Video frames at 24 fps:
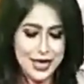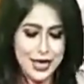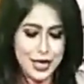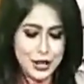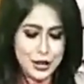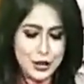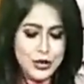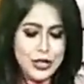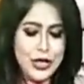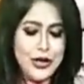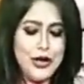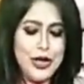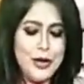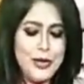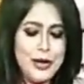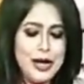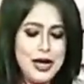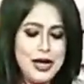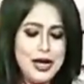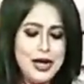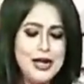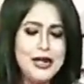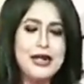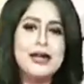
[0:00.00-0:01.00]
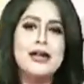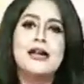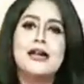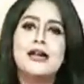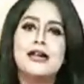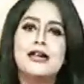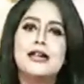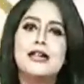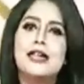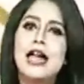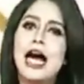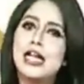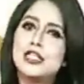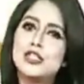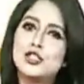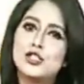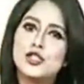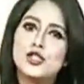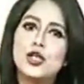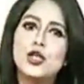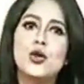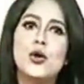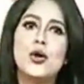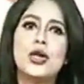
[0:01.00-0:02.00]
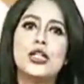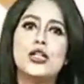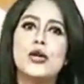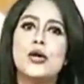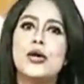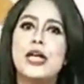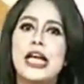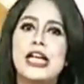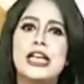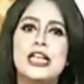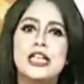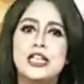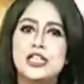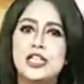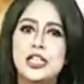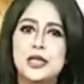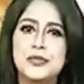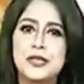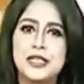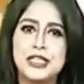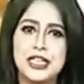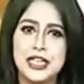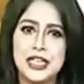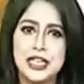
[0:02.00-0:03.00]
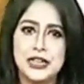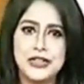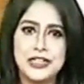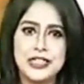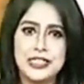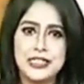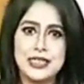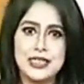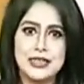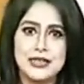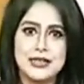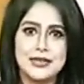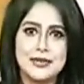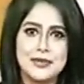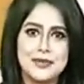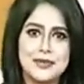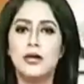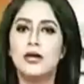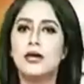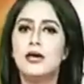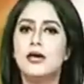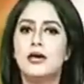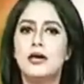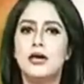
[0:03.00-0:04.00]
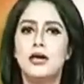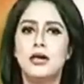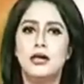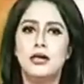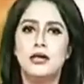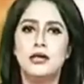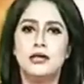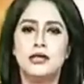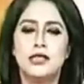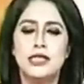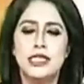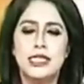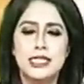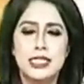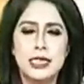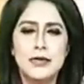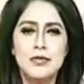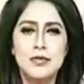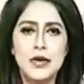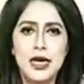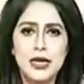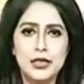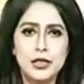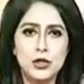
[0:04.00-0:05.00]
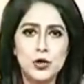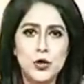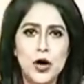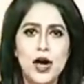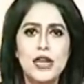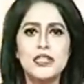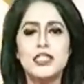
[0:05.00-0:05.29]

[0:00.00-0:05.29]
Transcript: আসলে তাহলে এবার রাজ্য ধরে ধরে এই হিসেবটা দেখে নেওয়া যাক ডিসেম্বর দু